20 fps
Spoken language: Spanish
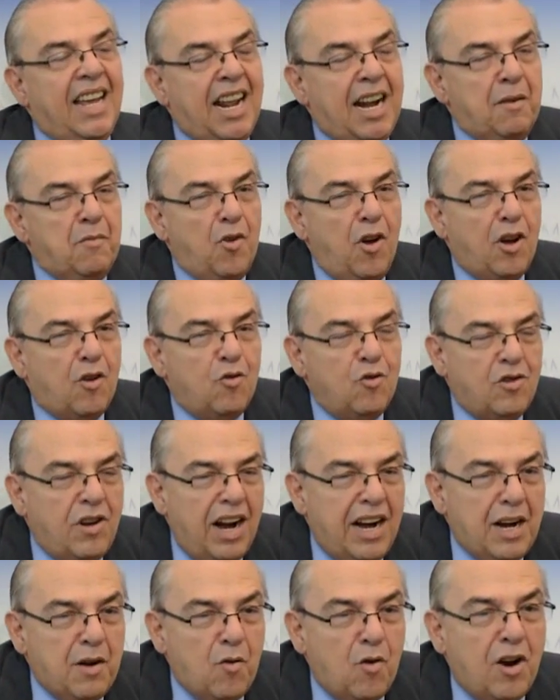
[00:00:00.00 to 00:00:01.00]
Queremos
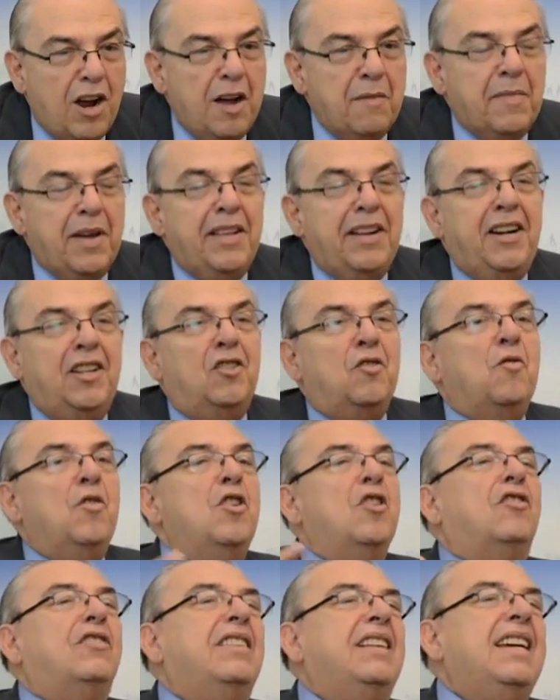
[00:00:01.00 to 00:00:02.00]
escuchar de boca de Pedrito,
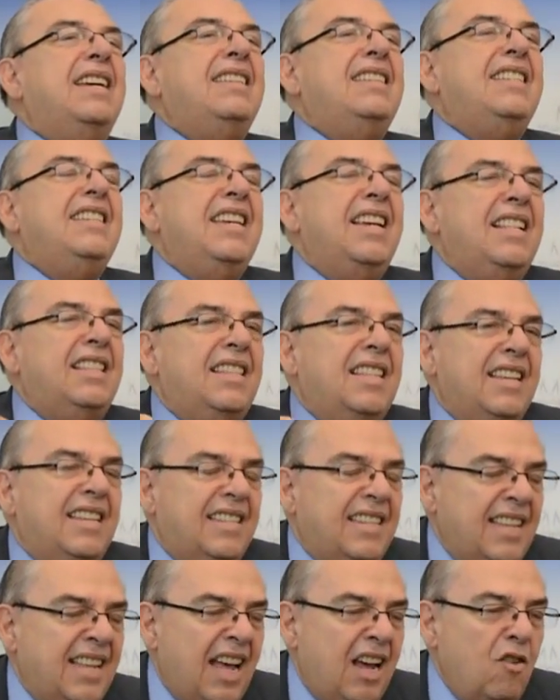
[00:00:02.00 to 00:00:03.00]
bueno, ¿qué
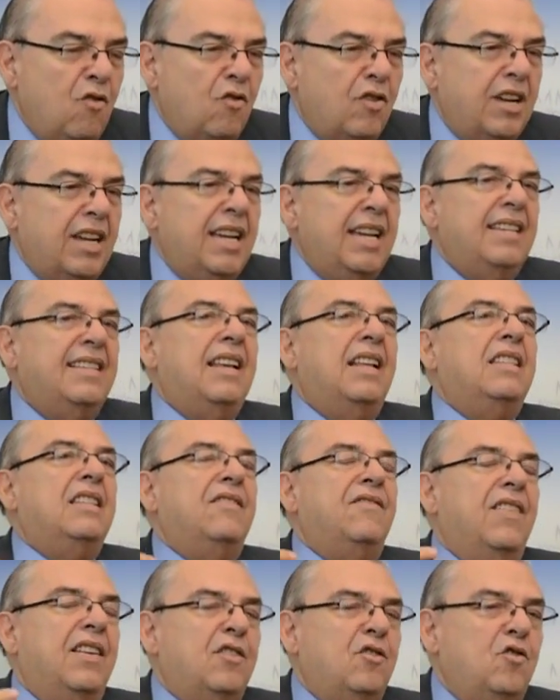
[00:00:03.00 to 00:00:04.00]
siente Sedano? ¿Qué
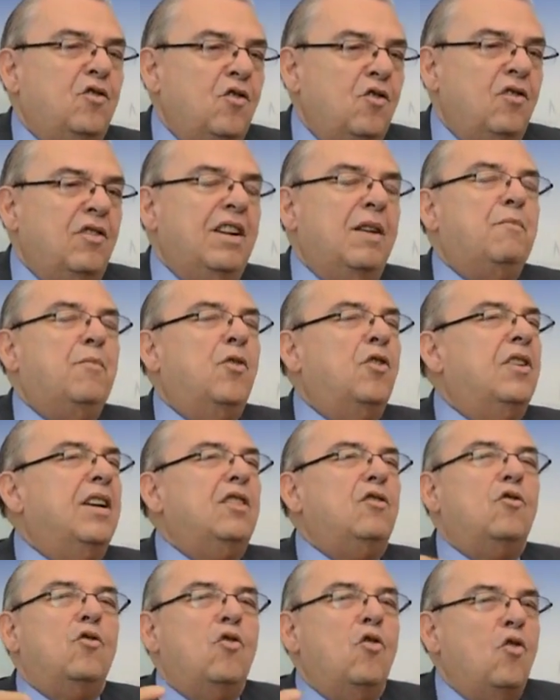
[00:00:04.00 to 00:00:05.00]
satisfacción?
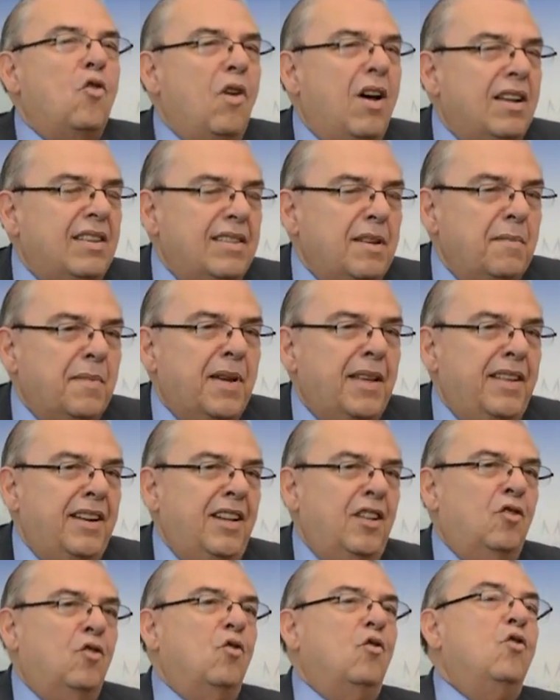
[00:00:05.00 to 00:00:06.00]
Porque esto no lo hace
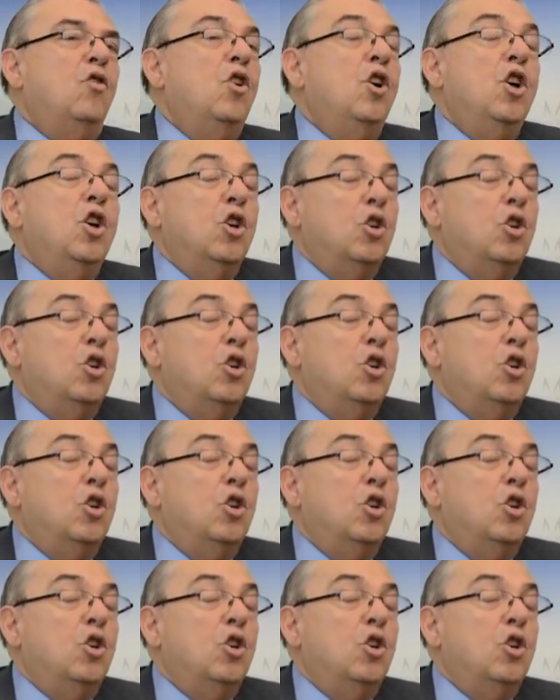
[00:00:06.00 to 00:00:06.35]
Pedrito